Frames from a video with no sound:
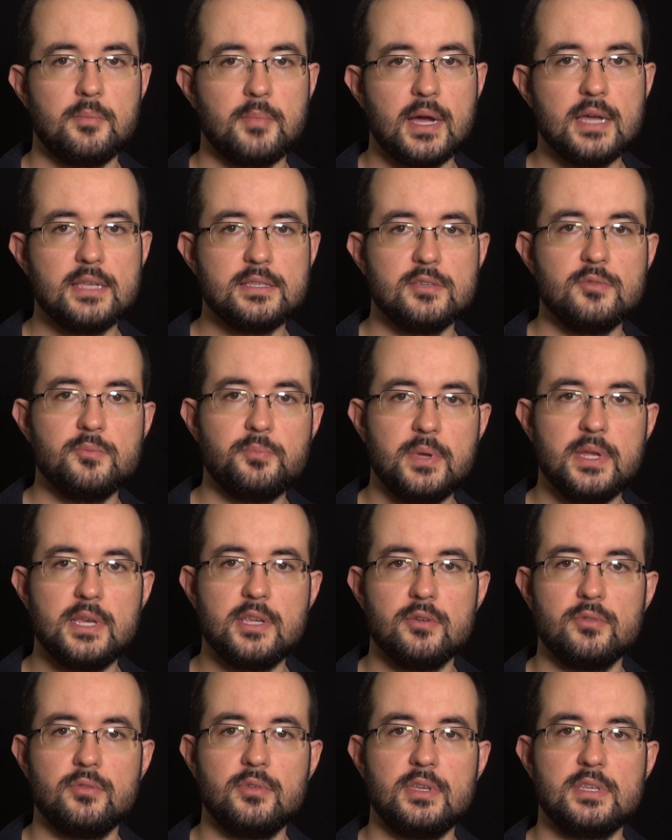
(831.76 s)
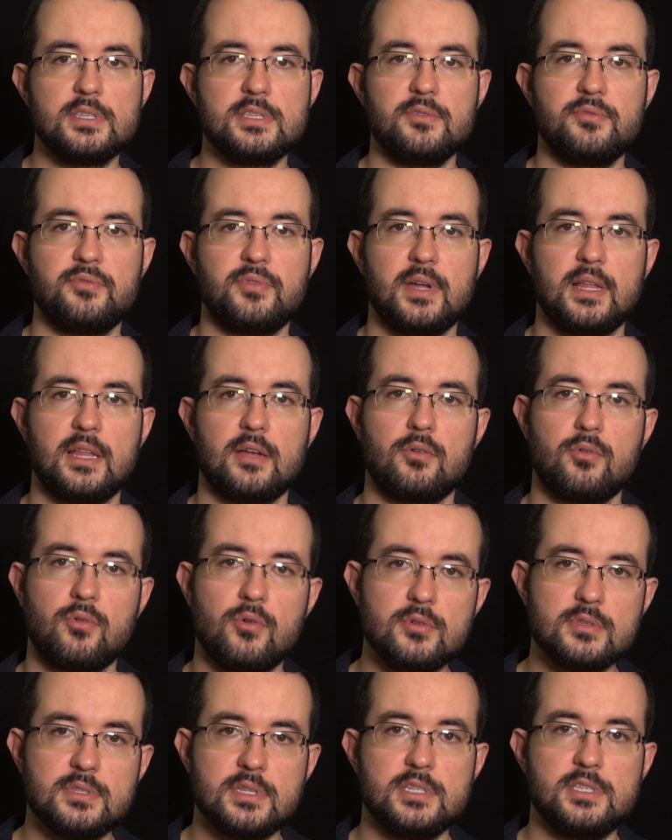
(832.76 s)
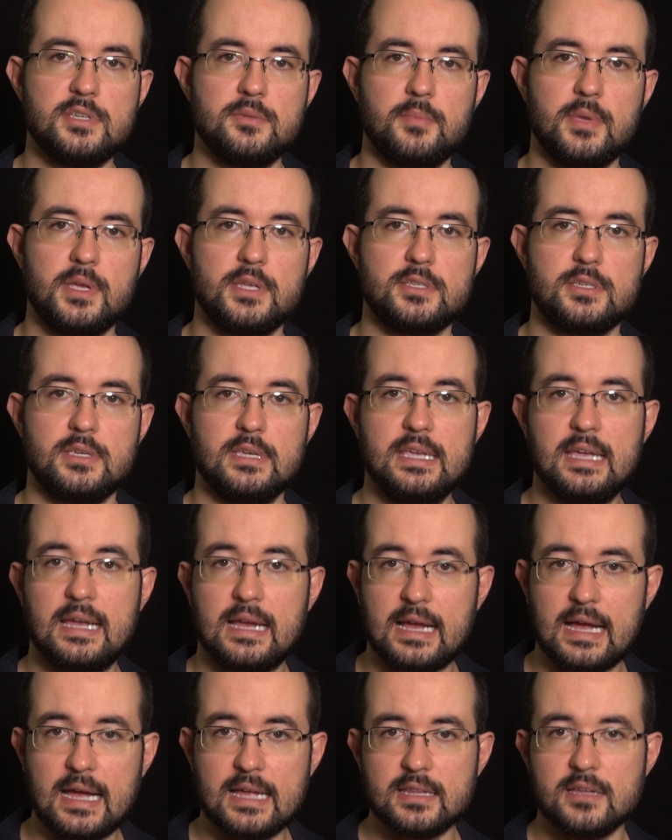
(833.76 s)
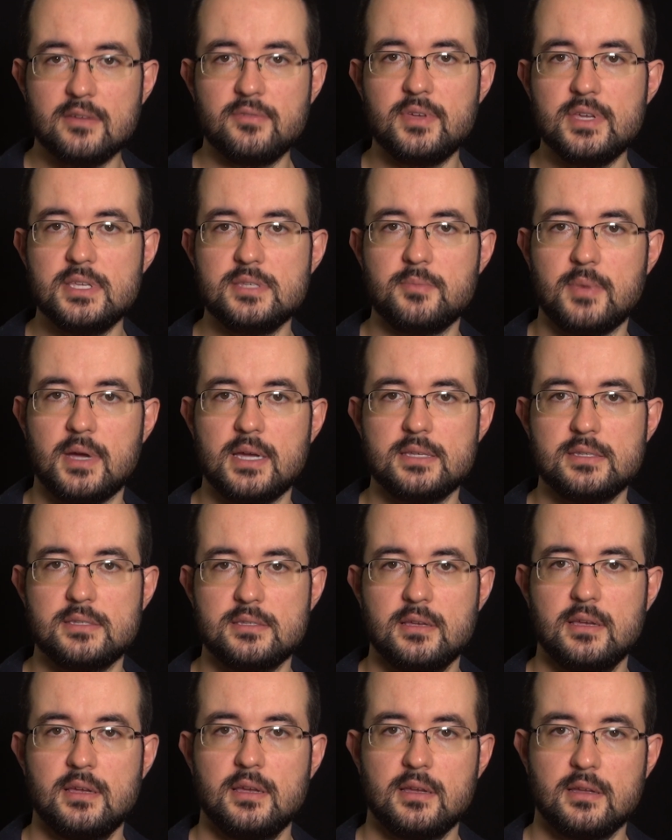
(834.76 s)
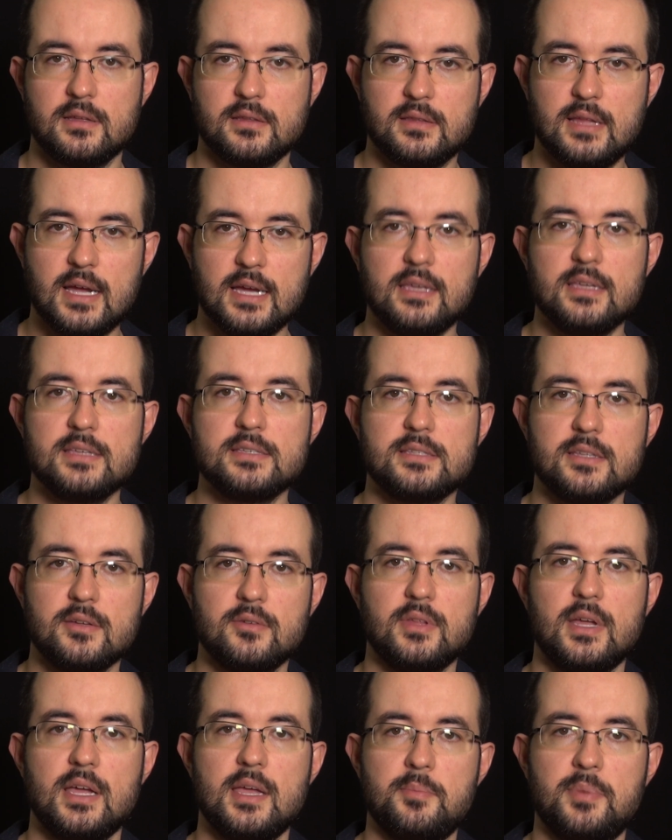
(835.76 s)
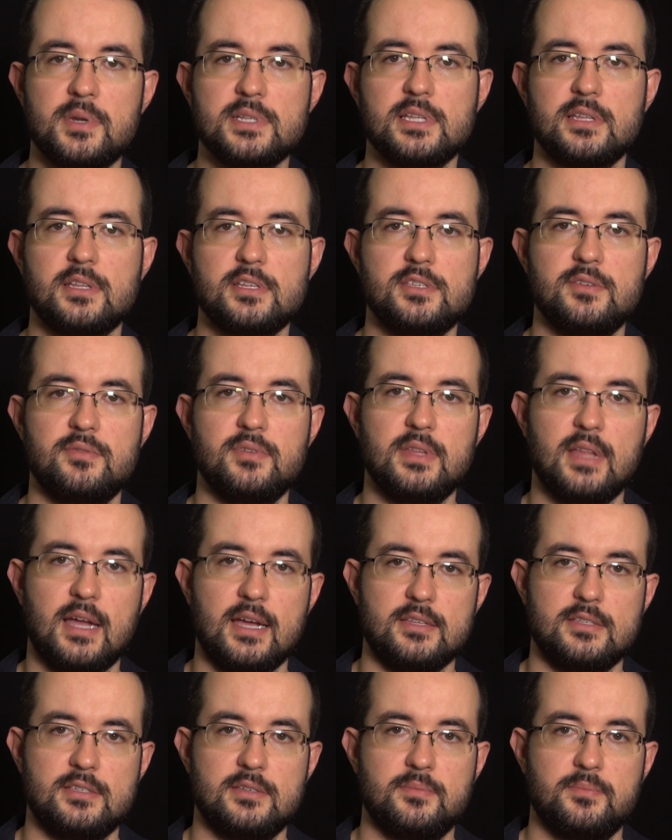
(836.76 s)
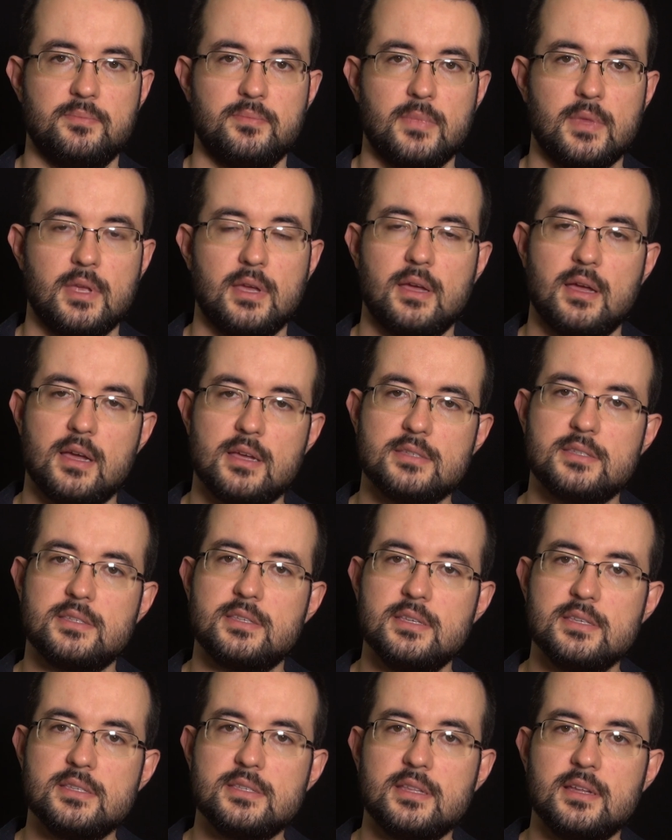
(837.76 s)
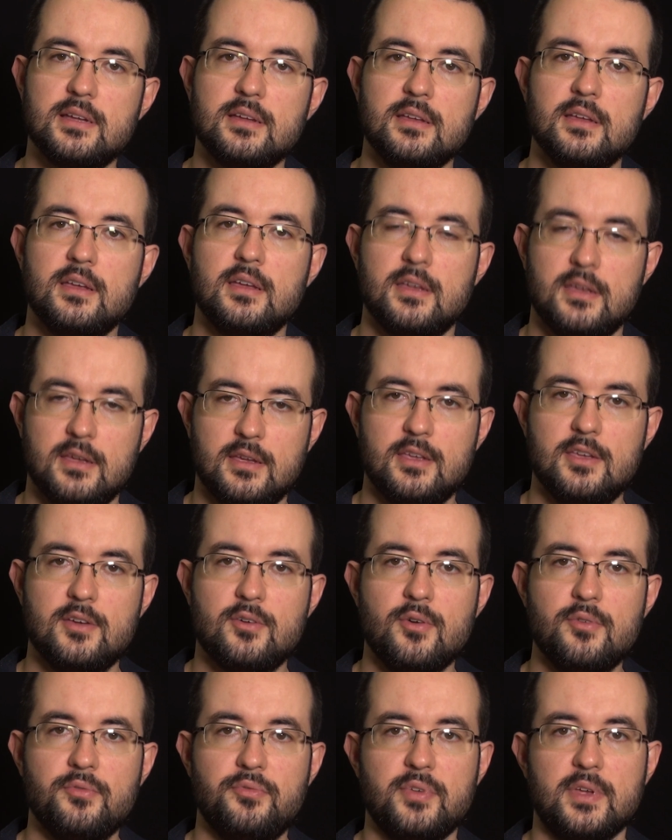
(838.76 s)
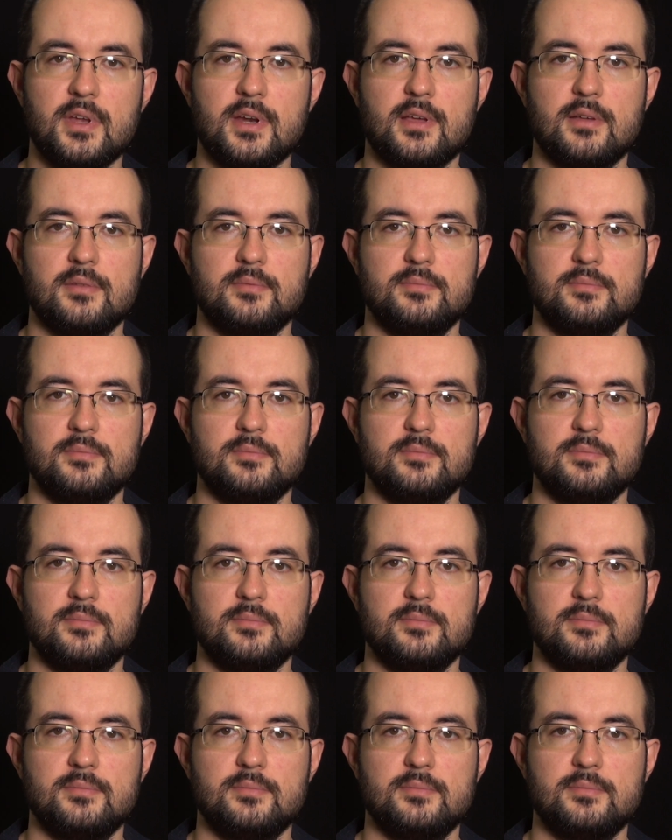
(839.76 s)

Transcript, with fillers: mais em um período em que se fala constantemente e cada vez mais da questão da representatividade. Assista e confira.